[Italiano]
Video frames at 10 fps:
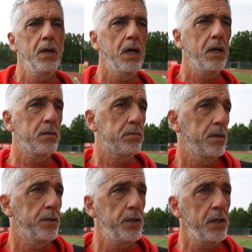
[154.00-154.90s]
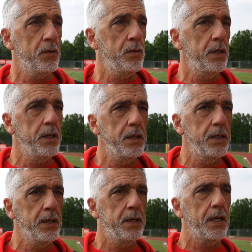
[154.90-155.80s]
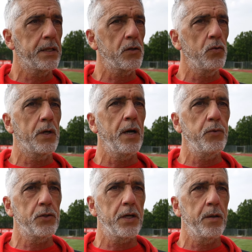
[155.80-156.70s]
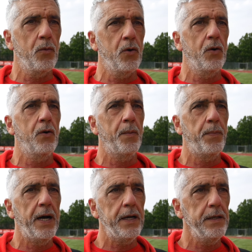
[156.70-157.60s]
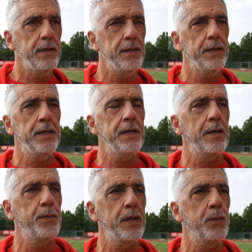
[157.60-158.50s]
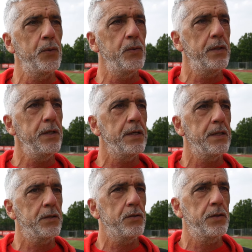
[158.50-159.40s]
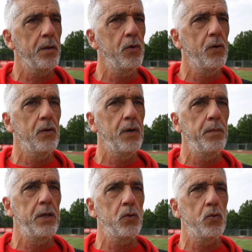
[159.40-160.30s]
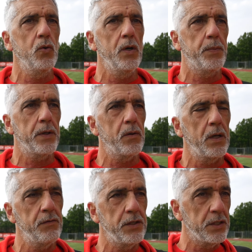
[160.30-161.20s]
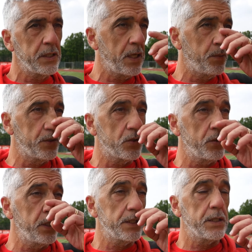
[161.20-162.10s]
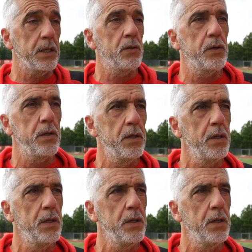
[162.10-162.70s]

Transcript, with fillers: Eh, sì, noi in realtà sul campo saremo a pari, eh, a pari punti, adesso siamo a meno due per quella vicenda della Pistoiese che noi,